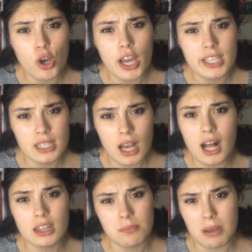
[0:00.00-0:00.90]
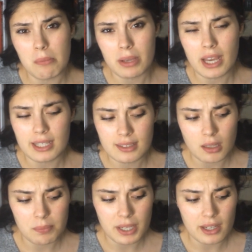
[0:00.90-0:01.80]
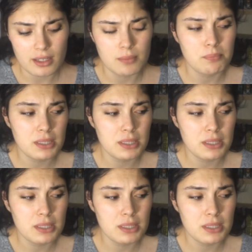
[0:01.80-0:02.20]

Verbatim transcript: Bu ay yine aldım ben bayağı kitap yani.